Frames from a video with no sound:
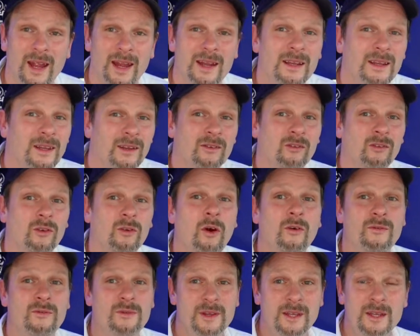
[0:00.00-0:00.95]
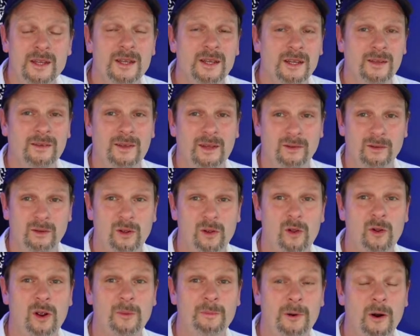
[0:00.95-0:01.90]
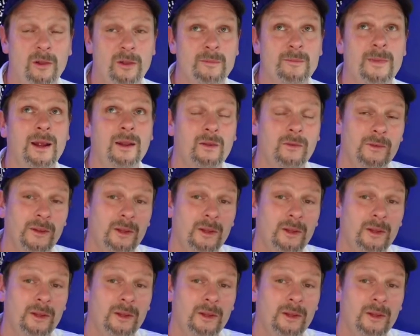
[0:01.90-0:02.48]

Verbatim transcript: Eigentlich jetzt schon offensichtlich ist, dass sogar sogar Pause macht,